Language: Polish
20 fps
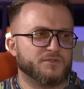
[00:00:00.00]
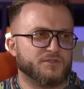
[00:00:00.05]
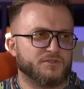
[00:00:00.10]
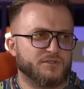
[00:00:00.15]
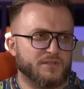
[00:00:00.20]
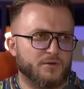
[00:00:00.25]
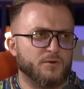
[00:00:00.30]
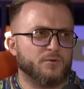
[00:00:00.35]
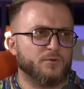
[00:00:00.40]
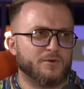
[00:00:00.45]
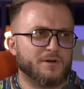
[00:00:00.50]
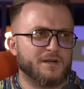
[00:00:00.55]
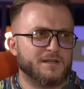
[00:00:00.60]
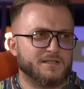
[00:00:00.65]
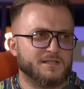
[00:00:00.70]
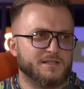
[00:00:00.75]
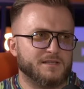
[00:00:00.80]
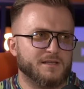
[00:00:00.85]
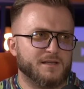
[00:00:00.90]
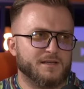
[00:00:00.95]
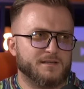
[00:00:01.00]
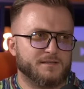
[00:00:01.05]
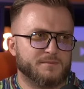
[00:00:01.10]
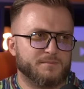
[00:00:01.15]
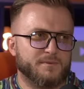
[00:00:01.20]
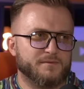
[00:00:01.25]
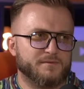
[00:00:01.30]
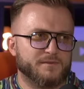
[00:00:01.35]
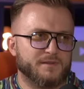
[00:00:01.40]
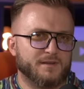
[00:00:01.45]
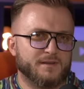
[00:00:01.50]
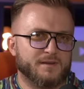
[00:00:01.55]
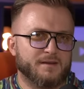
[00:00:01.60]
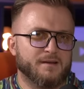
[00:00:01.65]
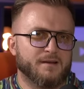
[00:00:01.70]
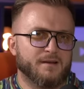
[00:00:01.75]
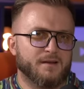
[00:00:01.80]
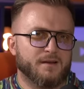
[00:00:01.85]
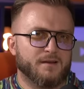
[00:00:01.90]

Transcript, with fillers: że też tej konkurencji jest pewnie mm.